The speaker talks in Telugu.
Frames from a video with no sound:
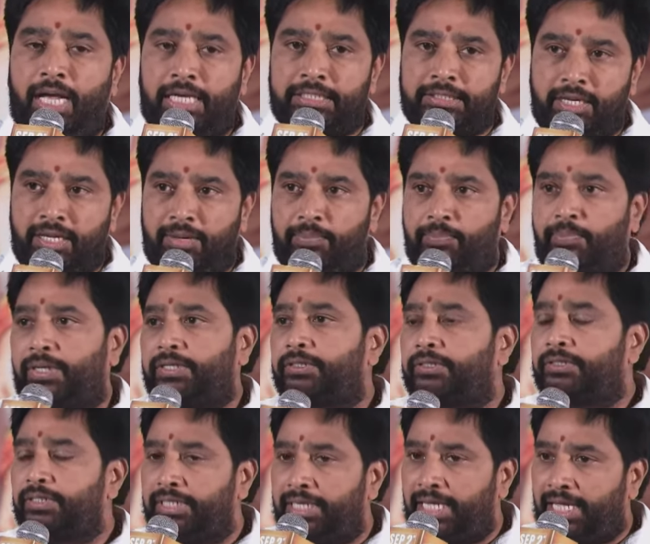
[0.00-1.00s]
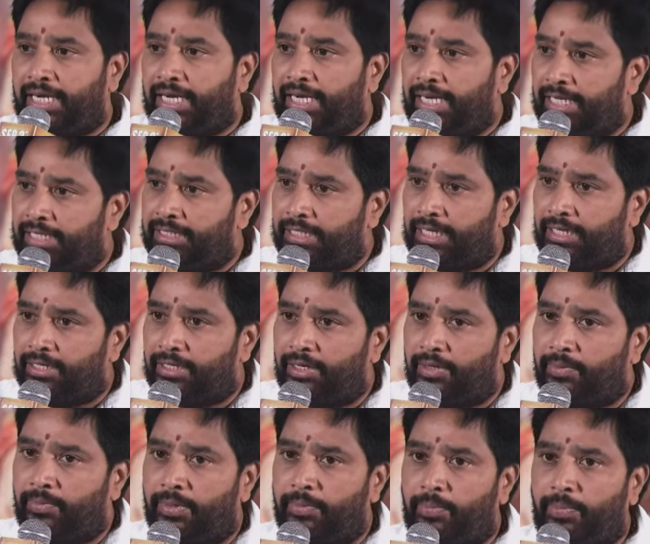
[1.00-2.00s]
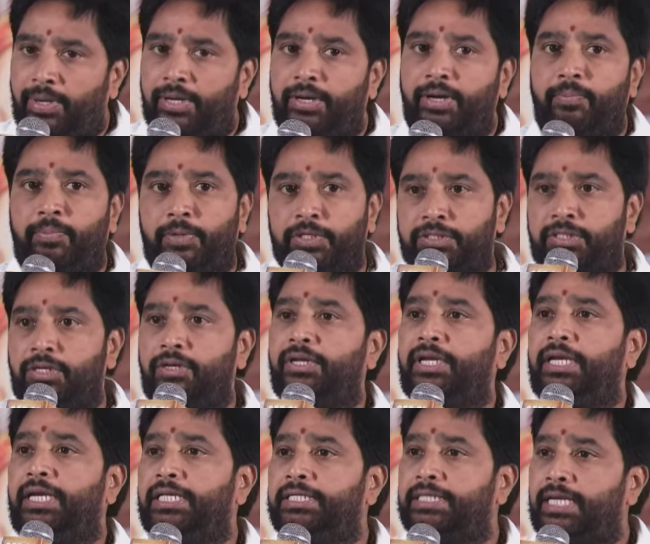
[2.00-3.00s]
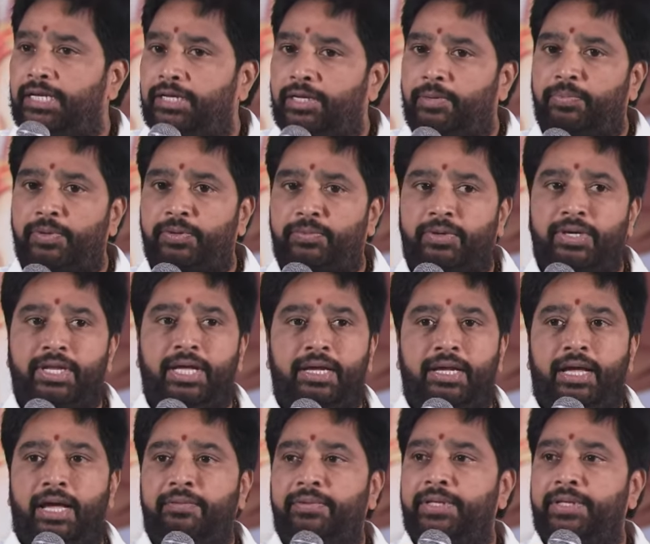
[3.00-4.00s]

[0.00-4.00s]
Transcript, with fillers: అసలు ఫస్ట్ డే రిలీజ్ అయిన ఫస్ట్లో రిలీజ్ అయినప్పుడు కూడా ఆ